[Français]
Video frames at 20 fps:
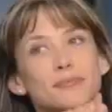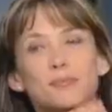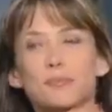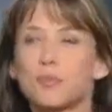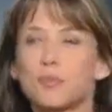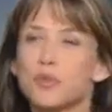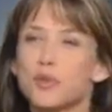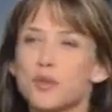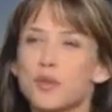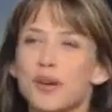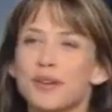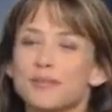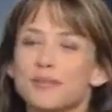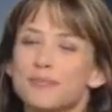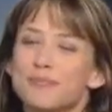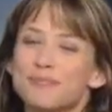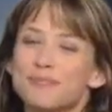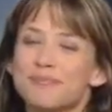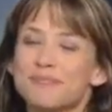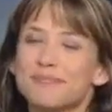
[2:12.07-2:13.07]
Marceau, merci
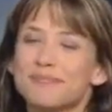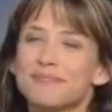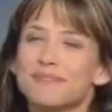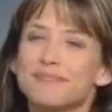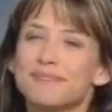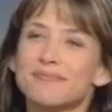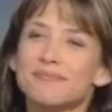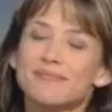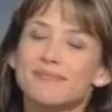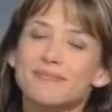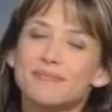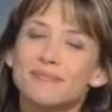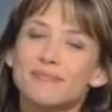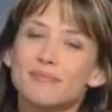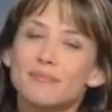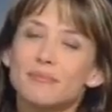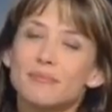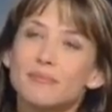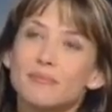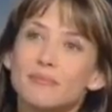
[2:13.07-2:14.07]
beaucoup d'être avec nous. Alors qu'est-ce
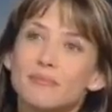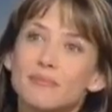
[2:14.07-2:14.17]
que